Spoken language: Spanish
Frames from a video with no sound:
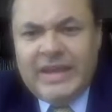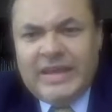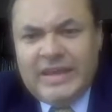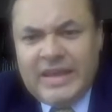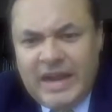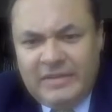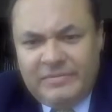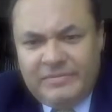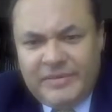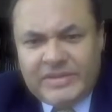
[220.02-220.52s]

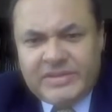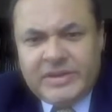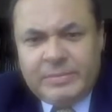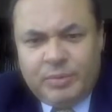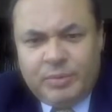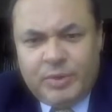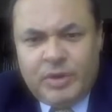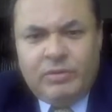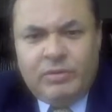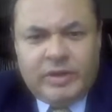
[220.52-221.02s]
Y a la
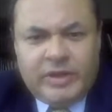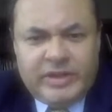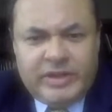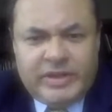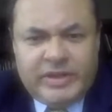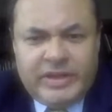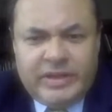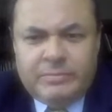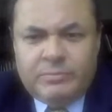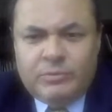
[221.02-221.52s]
fecha, pues lo que
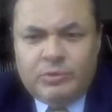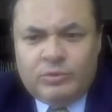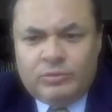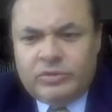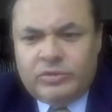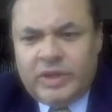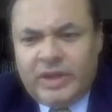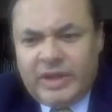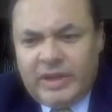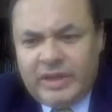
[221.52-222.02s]

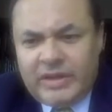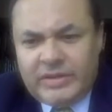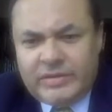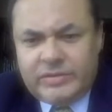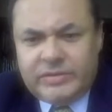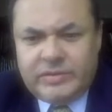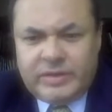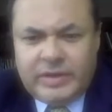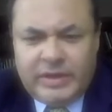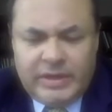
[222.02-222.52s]
tenemos
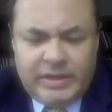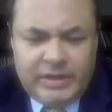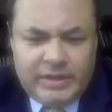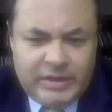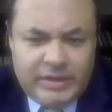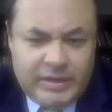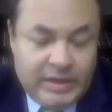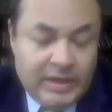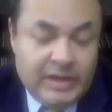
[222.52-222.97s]
es eh, eh,